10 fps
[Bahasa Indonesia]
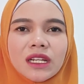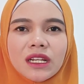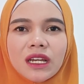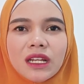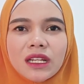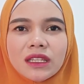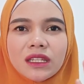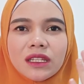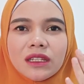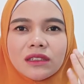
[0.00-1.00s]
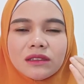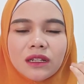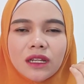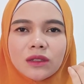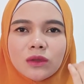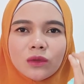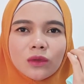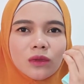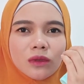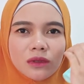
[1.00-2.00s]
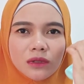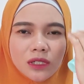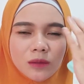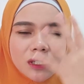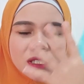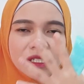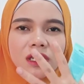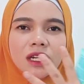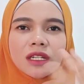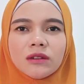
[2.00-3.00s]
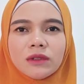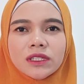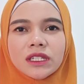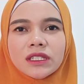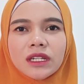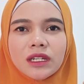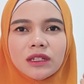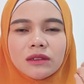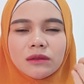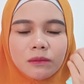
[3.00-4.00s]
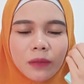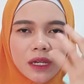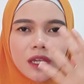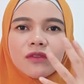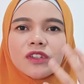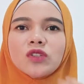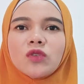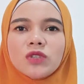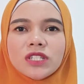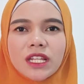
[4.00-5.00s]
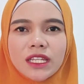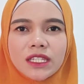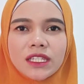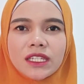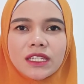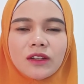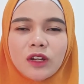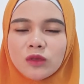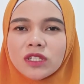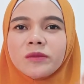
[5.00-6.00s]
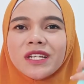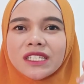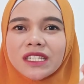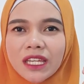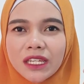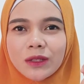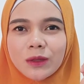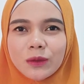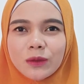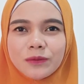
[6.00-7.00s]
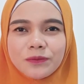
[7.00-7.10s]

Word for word: Nah, nanti setelah itu dibersihkan wajahnya pakai facial wash lagi. Kalau aku sih biasanya kayak gitu.